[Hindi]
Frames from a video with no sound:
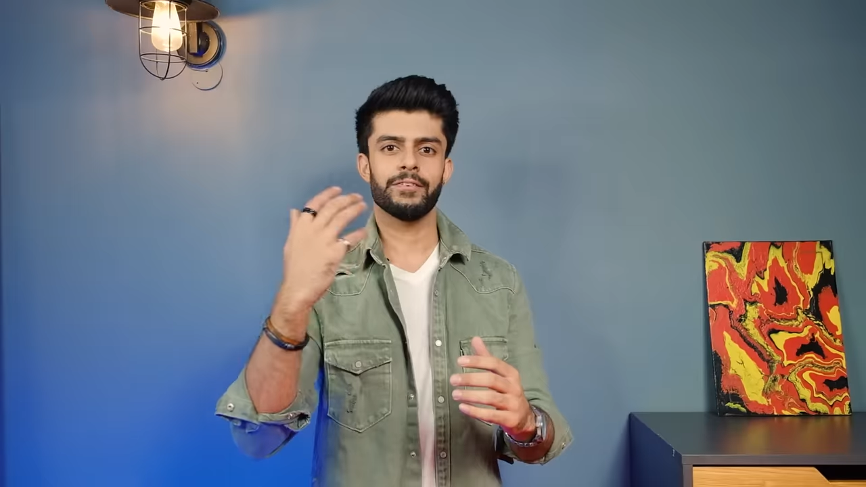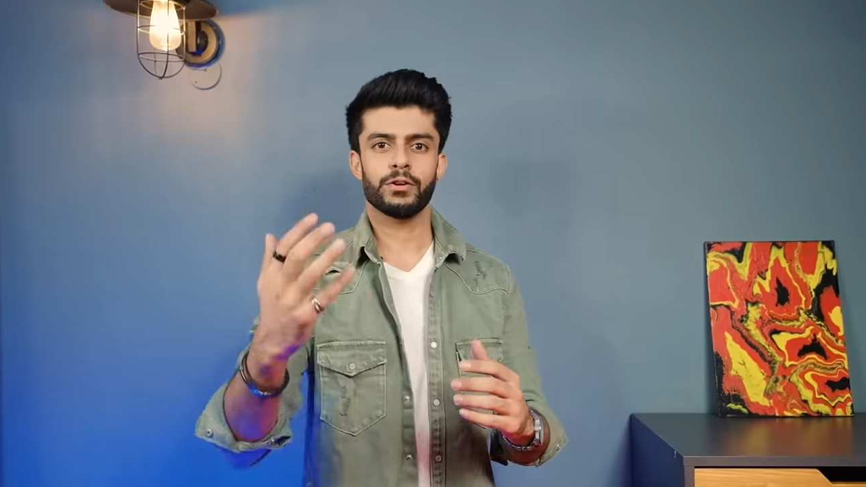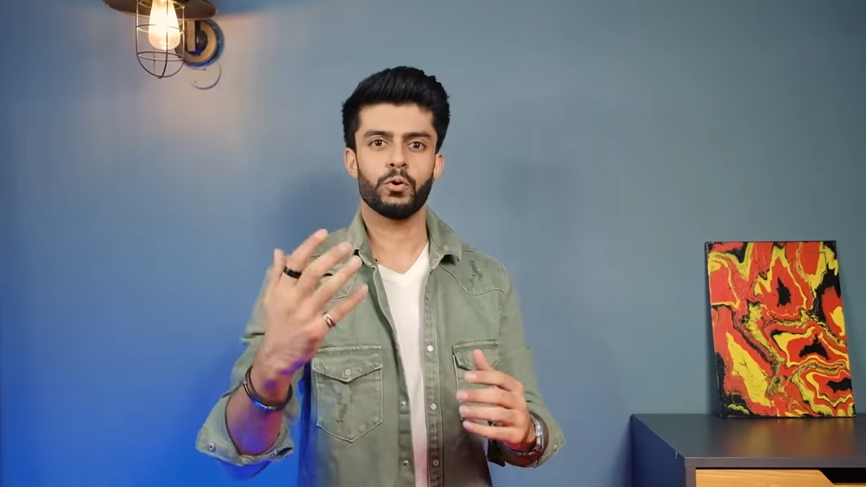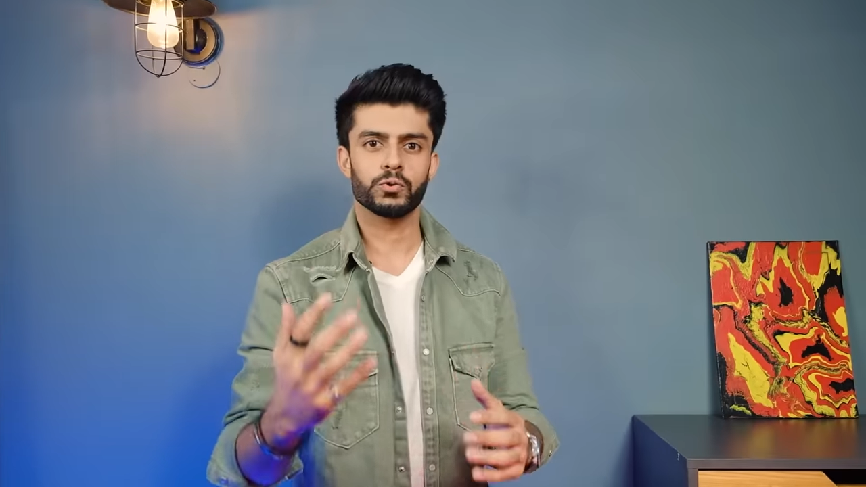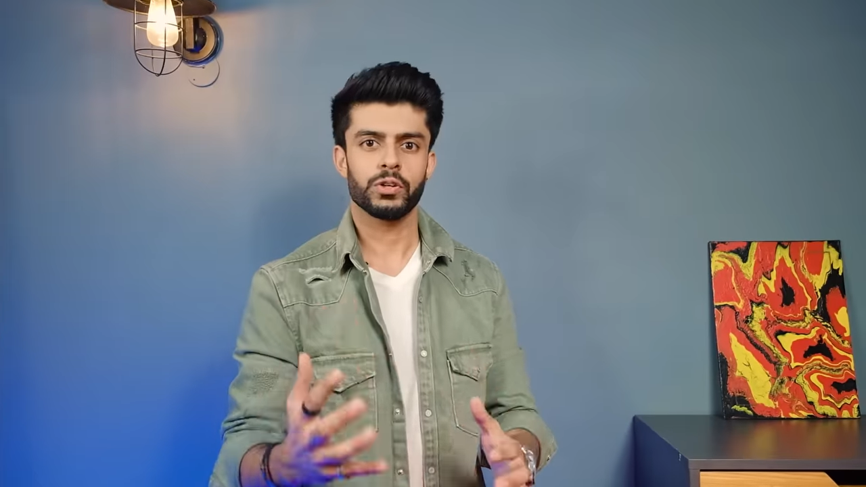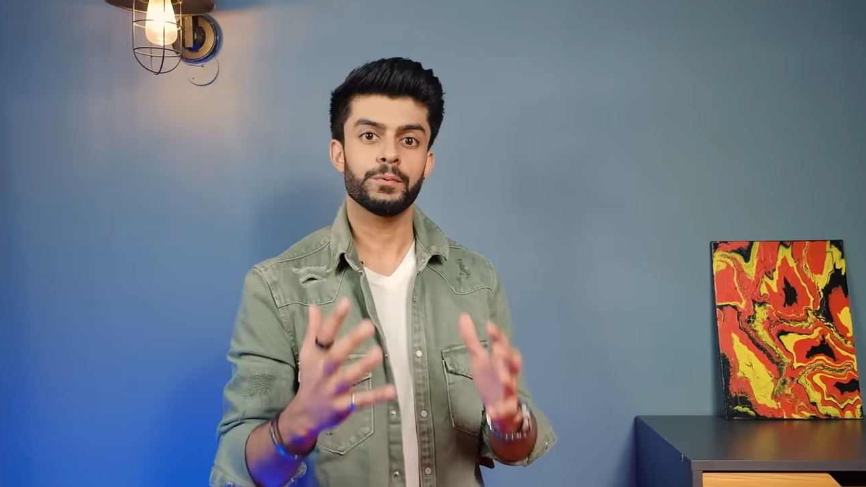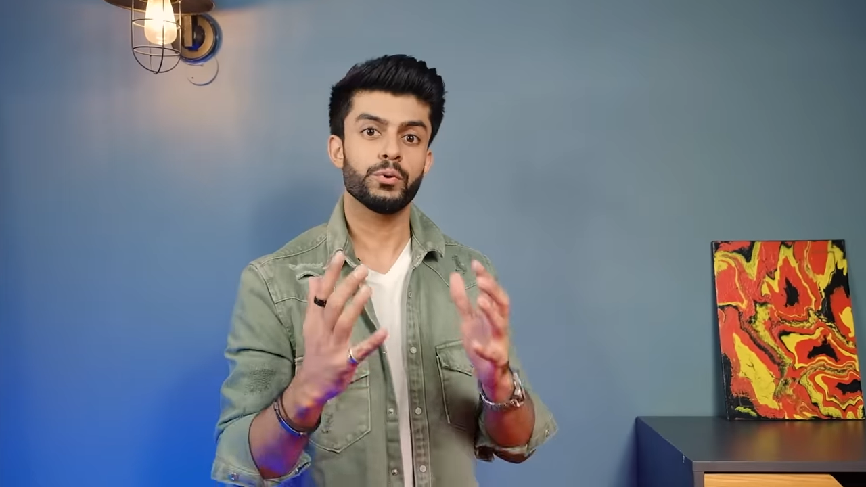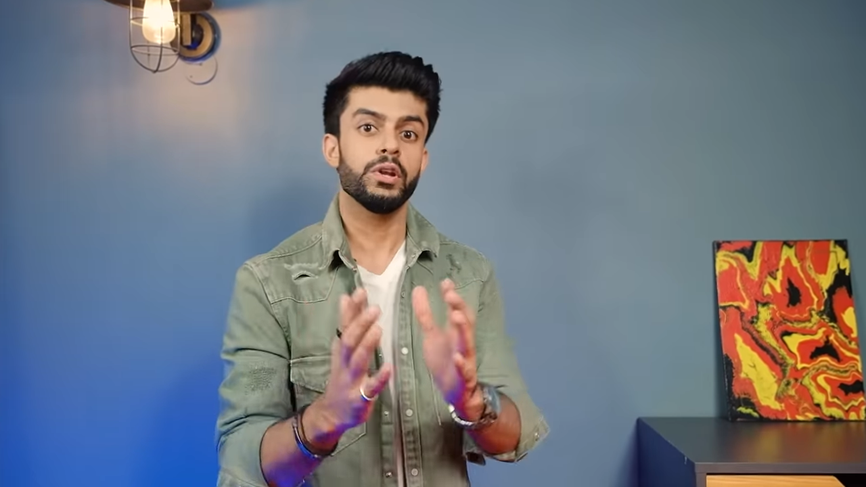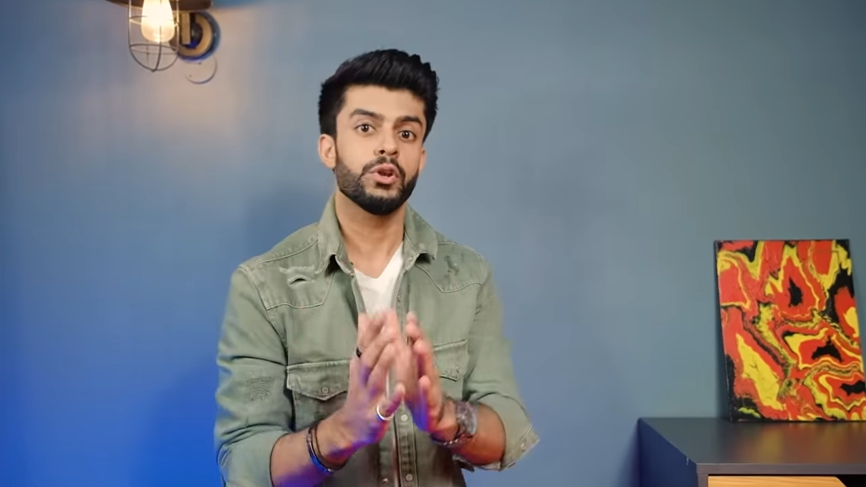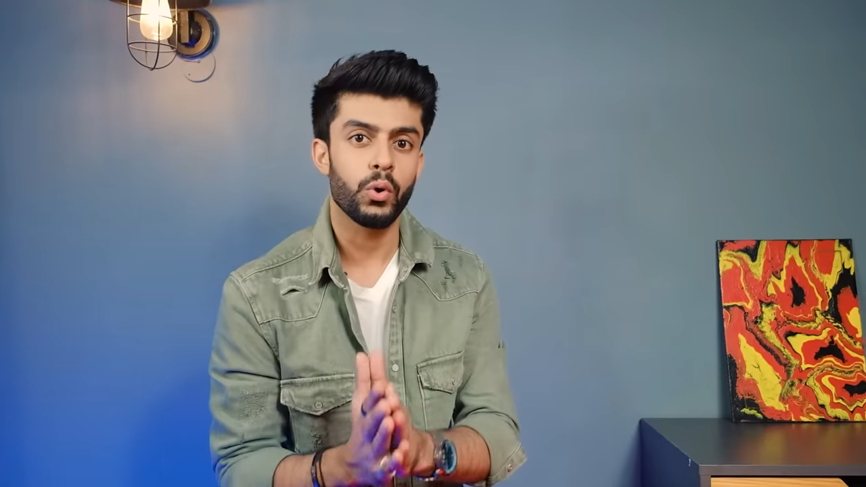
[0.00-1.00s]
लेवल गोज अप
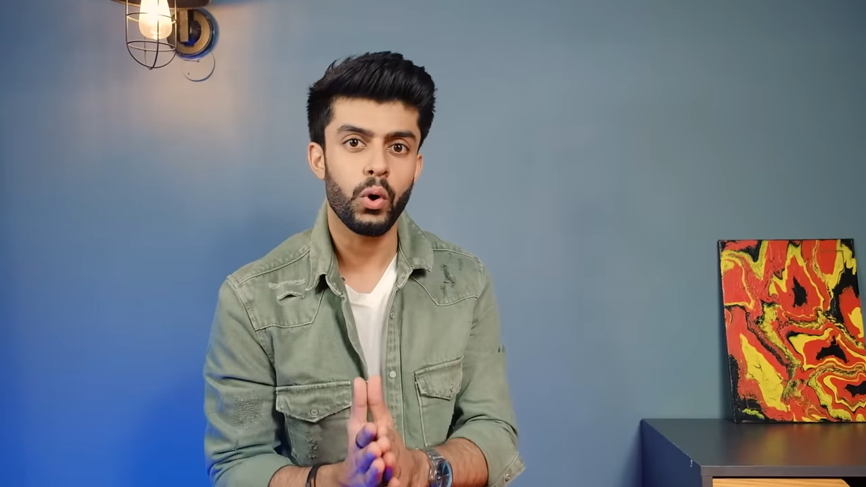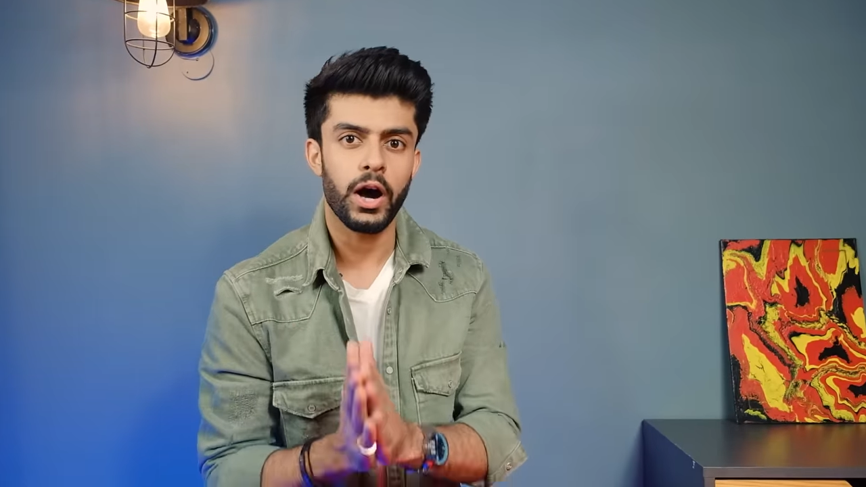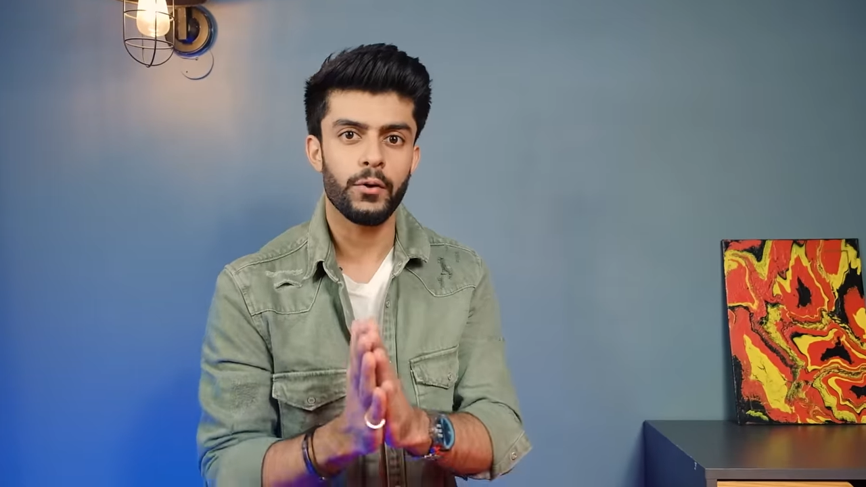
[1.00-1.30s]
यू नो